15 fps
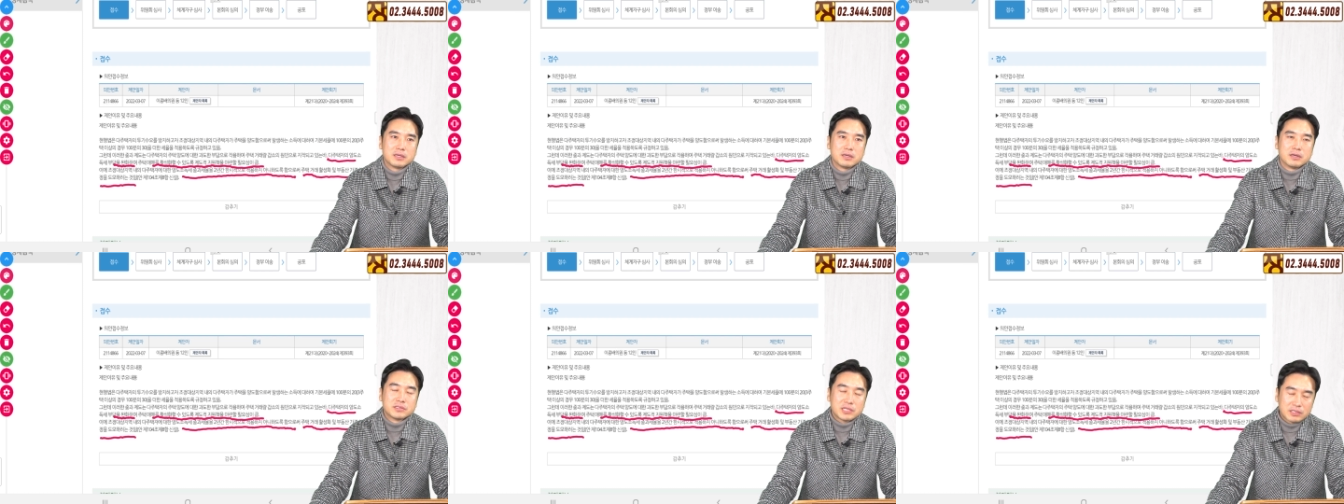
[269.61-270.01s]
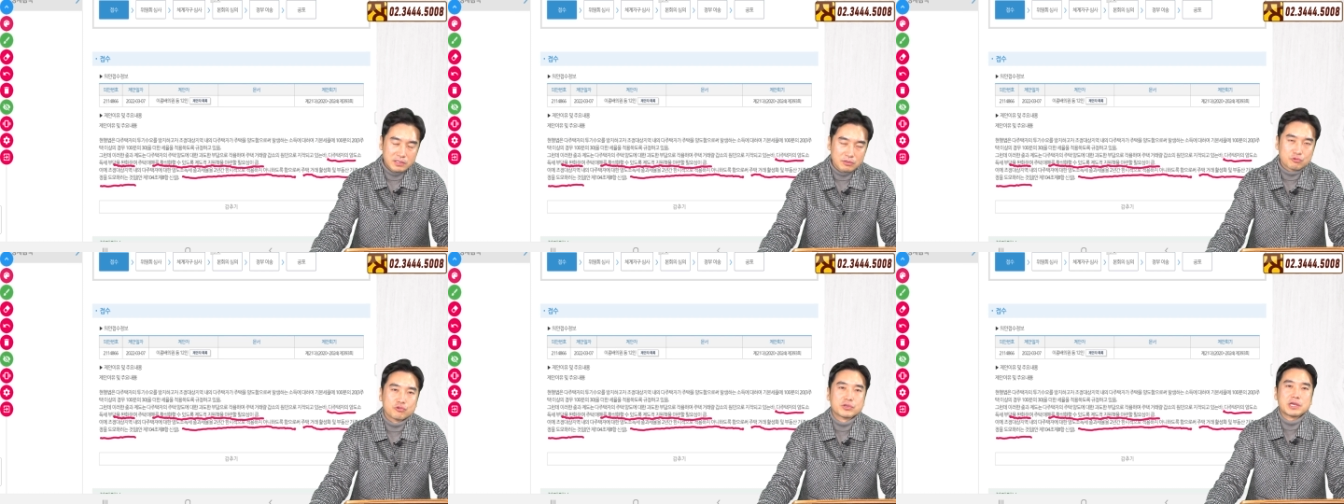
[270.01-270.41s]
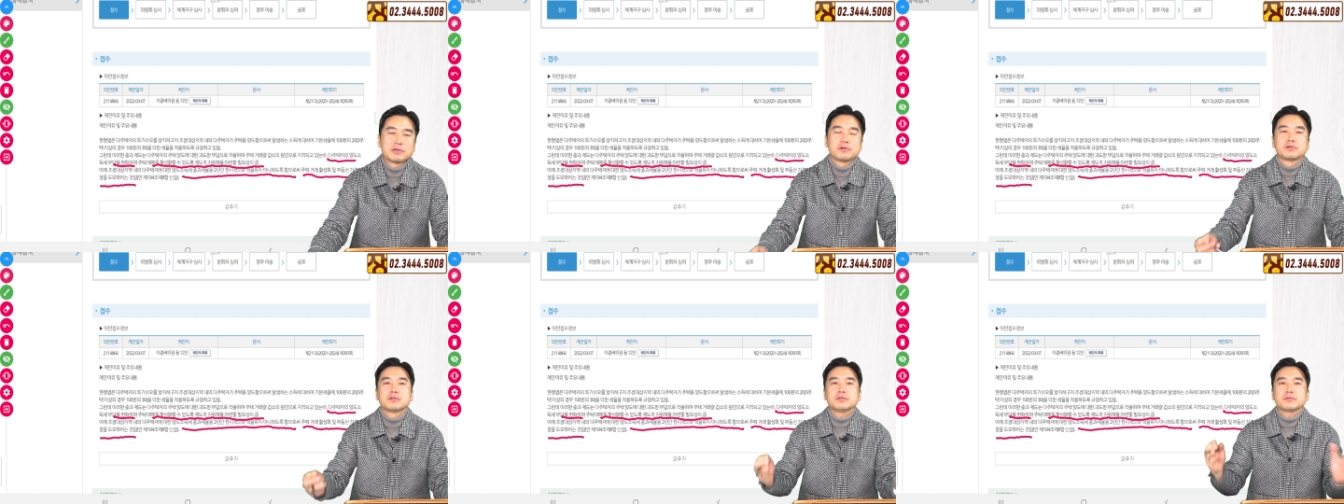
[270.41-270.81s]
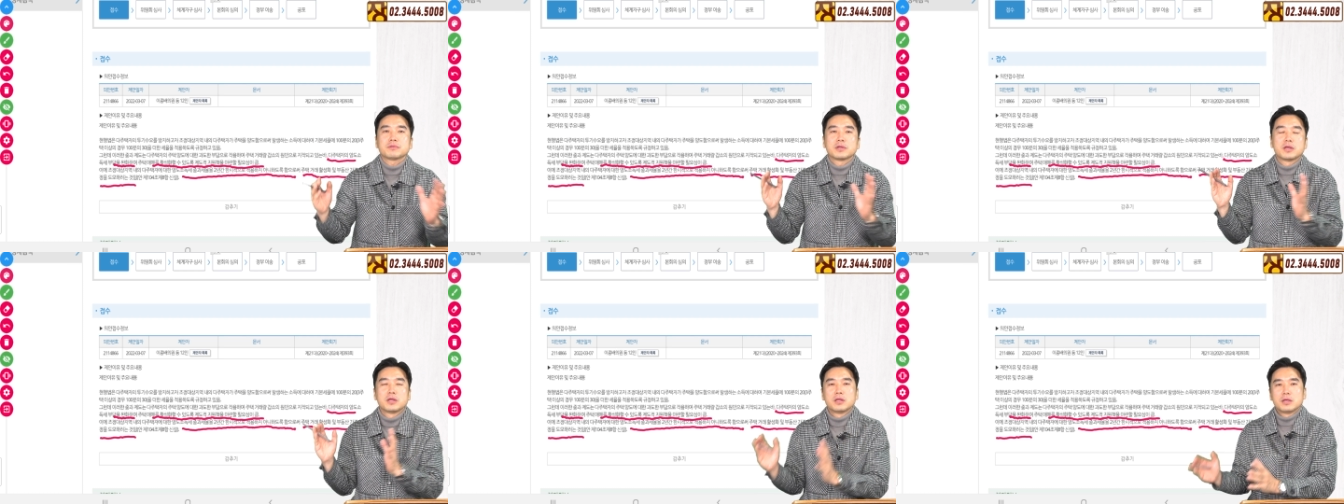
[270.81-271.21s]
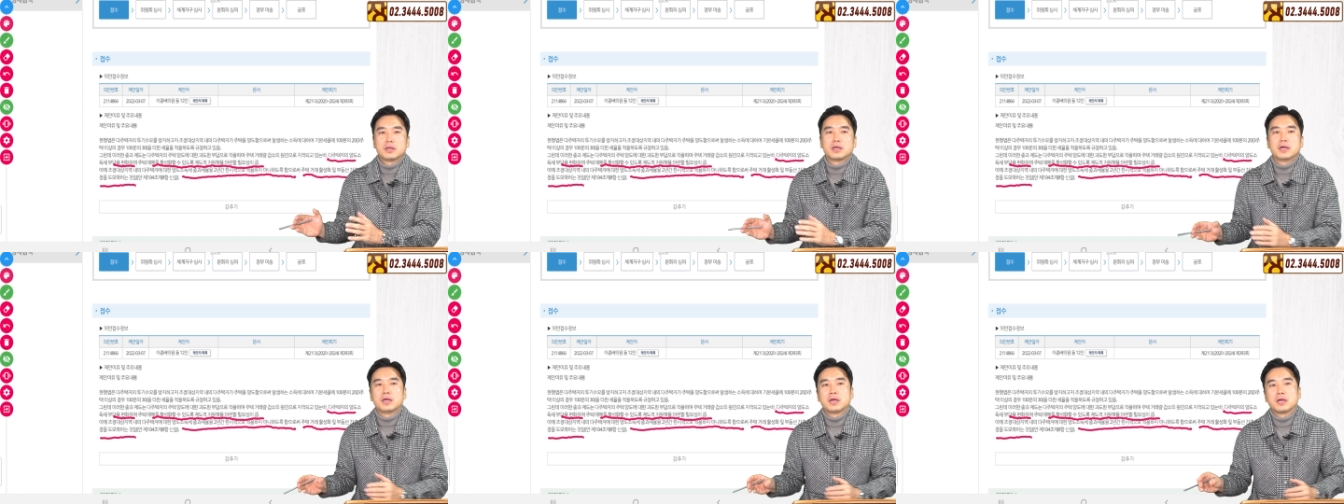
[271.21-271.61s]
어쨌든 국회의원은
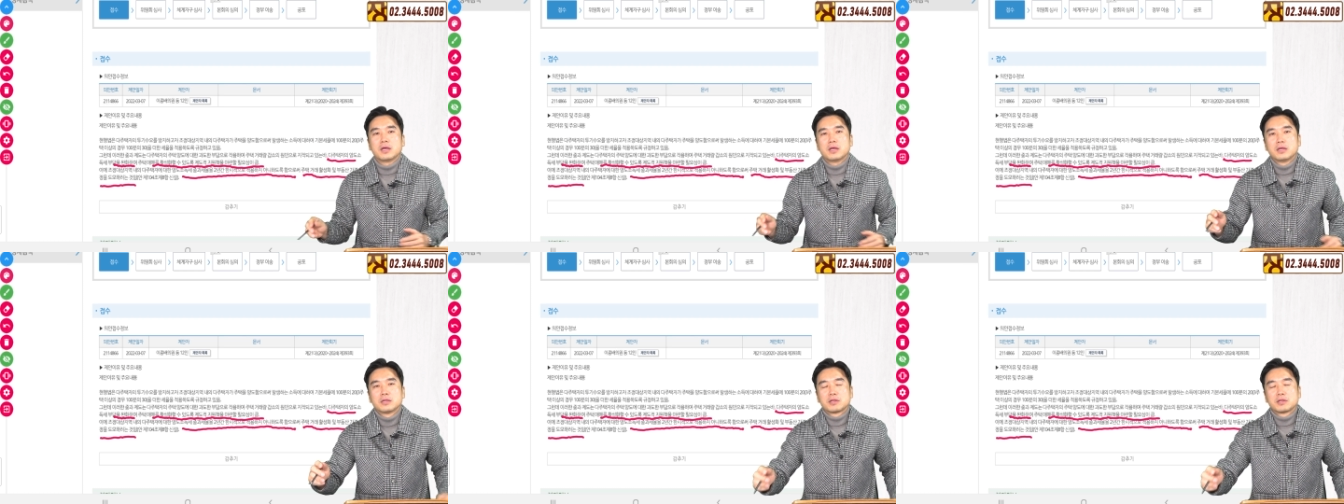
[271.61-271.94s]
예,